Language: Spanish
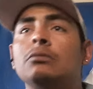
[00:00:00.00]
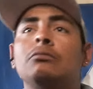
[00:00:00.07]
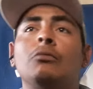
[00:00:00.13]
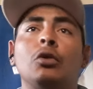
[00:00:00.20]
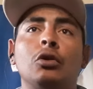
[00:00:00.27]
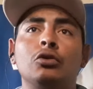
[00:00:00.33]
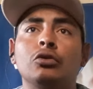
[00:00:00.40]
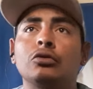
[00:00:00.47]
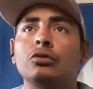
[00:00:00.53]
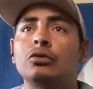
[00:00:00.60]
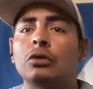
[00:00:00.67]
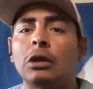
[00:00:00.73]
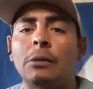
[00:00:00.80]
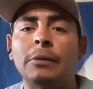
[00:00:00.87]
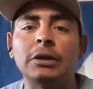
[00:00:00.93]
bueno yo soy
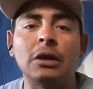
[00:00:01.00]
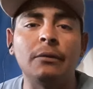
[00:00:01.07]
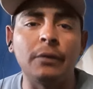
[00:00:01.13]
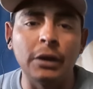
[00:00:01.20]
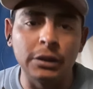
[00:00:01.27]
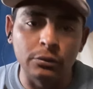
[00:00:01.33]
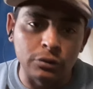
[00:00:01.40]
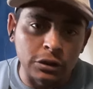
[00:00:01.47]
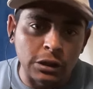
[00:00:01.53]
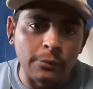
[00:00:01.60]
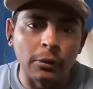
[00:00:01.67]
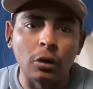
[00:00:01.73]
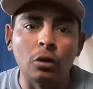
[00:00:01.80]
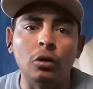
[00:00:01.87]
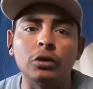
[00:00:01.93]
totalmente diferente ustedes ya
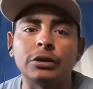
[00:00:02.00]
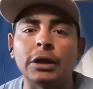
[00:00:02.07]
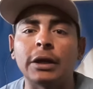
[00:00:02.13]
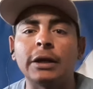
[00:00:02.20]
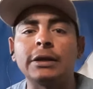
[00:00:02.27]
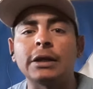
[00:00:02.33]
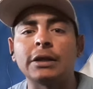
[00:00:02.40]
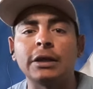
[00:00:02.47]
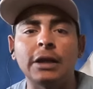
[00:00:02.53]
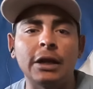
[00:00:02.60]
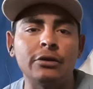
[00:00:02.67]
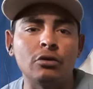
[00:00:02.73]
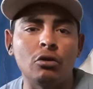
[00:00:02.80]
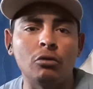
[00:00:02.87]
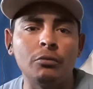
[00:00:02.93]
me conoce, que ya tiene
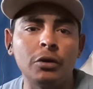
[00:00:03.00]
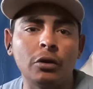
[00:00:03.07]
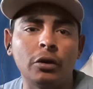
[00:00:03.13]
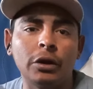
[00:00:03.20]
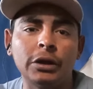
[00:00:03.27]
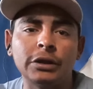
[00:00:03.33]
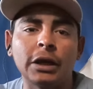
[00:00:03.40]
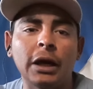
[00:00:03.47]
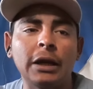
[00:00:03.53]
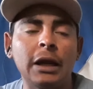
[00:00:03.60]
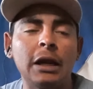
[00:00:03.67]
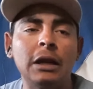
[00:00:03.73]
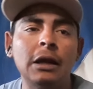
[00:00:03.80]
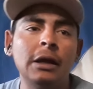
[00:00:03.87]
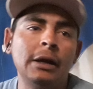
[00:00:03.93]
años conmigo en este
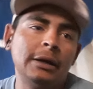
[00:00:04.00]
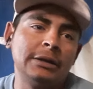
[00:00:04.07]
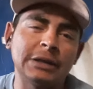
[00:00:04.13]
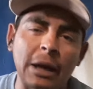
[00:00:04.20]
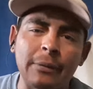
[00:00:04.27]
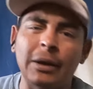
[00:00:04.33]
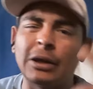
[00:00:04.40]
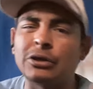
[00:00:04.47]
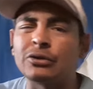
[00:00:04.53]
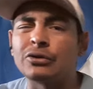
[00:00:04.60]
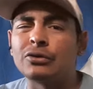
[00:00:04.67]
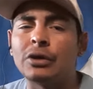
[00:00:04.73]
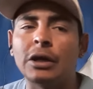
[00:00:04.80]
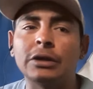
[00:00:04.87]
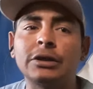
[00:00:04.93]
canal saben que yo
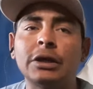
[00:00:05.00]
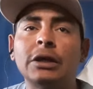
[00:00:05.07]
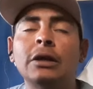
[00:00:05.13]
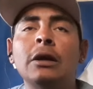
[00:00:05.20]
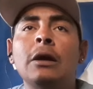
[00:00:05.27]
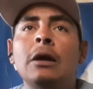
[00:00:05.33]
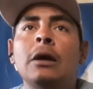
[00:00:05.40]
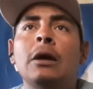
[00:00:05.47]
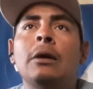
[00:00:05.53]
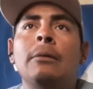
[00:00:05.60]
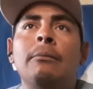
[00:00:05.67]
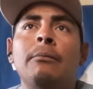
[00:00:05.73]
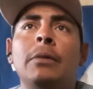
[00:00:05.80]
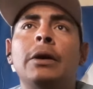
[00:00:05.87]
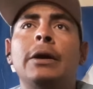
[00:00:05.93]
soy así
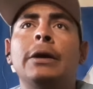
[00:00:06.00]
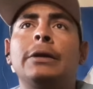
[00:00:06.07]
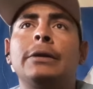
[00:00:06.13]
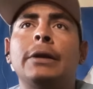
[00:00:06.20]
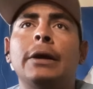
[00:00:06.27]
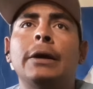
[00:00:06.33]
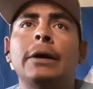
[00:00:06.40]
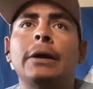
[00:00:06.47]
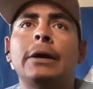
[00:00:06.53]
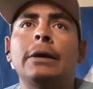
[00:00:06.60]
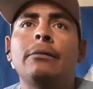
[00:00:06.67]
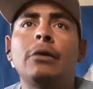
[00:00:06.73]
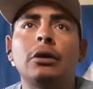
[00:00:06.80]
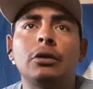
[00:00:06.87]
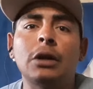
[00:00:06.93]

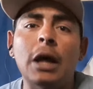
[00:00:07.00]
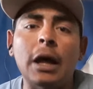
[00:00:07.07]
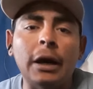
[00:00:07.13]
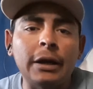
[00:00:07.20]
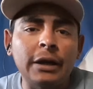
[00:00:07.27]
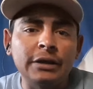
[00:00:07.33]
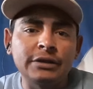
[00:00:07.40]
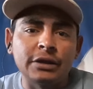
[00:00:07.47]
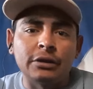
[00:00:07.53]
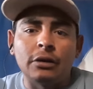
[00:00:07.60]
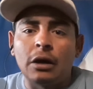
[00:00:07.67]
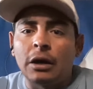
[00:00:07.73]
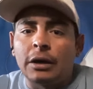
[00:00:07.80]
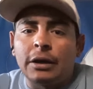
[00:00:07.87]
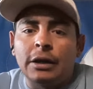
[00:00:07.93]
este bueno nada agradecer
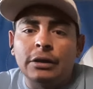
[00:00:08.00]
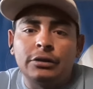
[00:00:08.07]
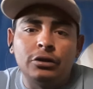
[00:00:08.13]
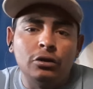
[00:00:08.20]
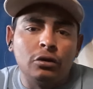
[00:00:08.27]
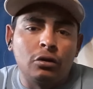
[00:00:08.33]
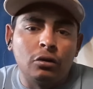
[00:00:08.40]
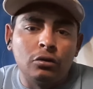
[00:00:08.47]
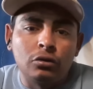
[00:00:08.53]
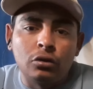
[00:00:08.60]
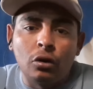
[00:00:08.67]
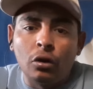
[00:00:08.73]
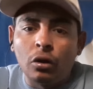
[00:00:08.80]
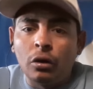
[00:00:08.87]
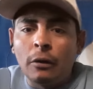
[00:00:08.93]
agradecido con
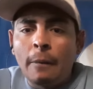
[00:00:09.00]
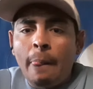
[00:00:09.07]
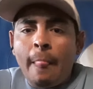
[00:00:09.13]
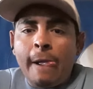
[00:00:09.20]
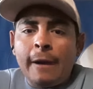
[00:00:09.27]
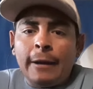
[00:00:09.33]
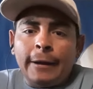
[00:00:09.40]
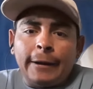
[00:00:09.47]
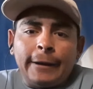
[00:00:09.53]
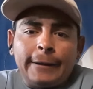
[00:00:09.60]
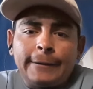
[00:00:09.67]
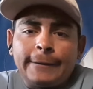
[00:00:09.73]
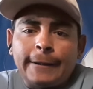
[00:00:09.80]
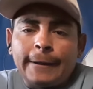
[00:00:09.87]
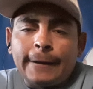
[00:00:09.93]
todo
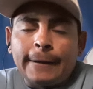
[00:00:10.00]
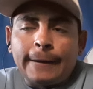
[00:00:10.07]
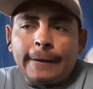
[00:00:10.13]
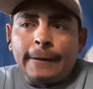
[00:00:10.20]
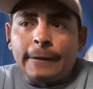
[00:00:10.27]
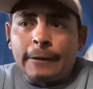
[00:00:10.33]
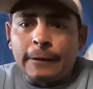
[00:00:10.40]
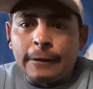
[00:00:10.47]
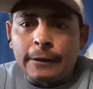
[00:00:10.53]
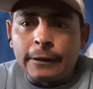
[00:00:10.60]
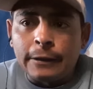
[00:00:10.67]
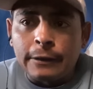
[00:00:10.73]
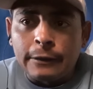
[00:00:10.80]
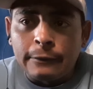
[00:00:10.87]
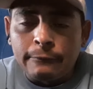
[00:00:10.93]

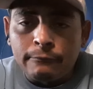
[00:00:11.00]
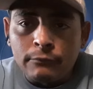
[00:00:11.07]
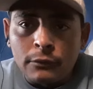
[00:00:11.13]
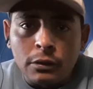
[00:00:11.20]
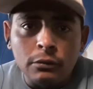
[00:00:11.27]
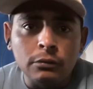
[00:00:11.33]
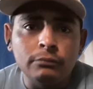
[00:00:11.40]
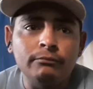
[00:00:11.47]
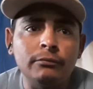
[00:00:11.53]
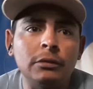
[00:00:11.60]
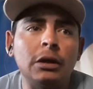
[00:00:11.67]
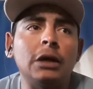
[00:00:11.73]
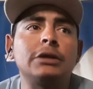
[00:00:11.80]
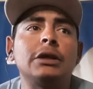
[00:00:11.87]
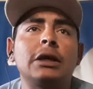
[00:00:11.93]
este
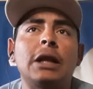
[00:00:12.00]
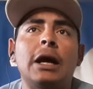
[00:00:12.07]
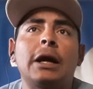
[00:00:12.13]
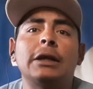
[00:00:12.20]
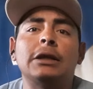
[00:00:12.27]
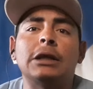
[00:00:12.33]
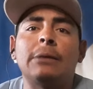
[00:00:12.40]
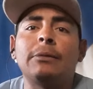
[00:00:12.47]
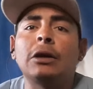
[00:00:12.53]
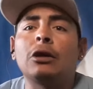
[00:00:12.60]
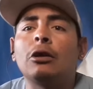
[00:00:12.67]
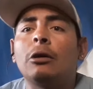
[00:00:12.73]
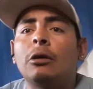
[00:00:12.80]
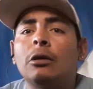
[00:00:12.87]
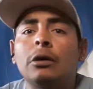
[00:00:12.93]
Así que la gente, también
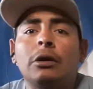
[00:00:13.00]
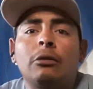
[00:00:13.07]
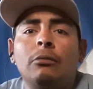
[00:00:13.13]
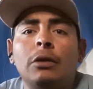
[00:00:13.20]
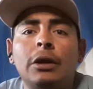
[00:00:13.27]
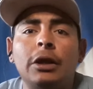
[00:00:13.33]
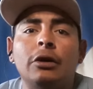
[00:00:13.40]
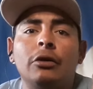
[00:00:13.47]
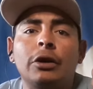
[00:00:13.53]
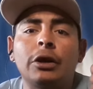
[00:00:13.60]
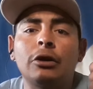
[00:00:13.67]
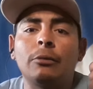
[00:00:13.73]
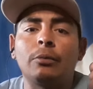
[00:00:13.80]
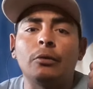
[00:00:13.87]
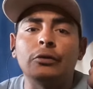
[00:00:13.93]
quiero, eh, como le digo,
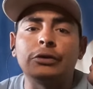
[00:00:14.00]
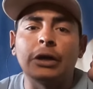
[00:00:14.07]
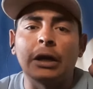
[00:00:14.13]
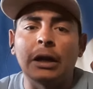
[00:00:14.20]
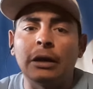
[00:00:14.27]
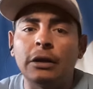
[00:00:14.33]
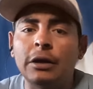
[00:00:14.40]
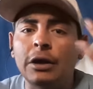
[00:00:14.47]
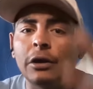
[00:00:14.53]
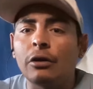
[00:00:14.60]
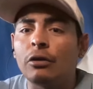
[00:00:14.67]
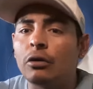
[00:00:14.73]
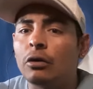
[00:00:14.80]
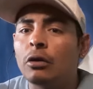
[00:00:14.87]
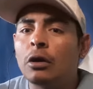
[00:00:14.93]
quiero aprovechar a
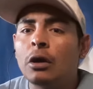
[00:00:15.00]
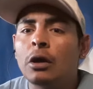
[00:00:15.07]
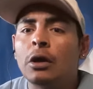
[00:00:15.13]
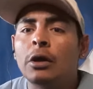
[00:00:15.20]
leerlo,